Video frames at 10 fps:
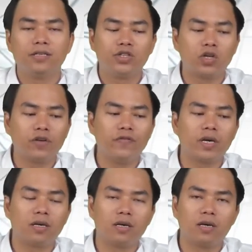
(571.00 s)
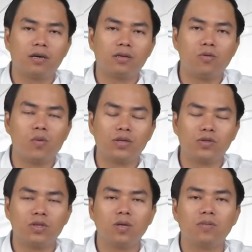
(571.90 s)
cho cái việc à, khủng hoảng
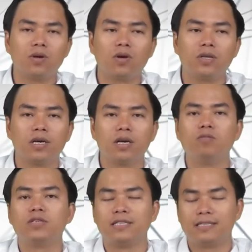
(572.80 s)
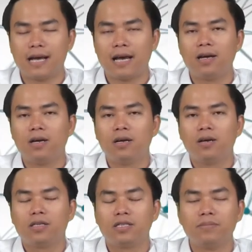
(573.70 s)
truyền thông nó có thể không xảy ra
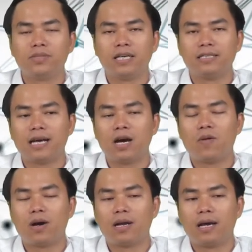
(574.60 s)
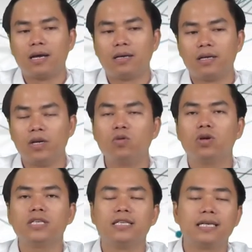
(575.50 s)
chậm xảy ra hoặc là nếu
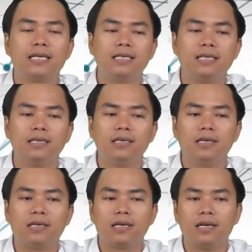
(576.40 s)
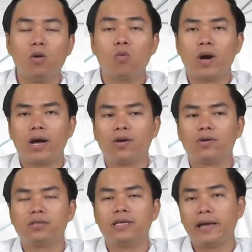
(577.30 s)
có xảy ra thì cái hậu quả
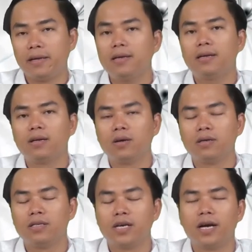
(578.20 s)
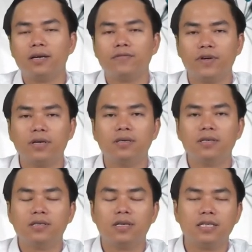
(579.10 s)
nó nhẹ nhất được chưa ạ vâng
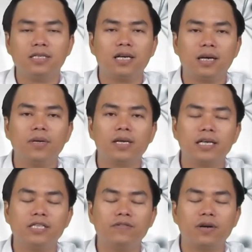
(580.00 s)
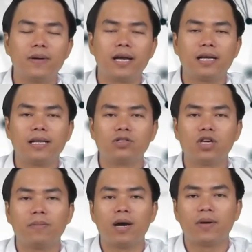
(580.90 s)
à, xin được cảm ơn các anh chị và các bạn đã theo
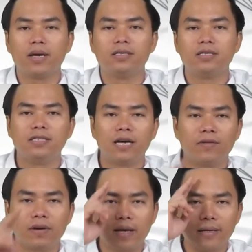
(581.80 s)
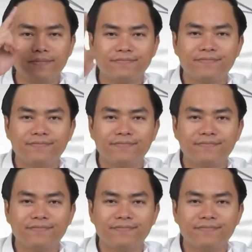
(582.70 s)
dõi bài học này xin chào và hẹn gặp lại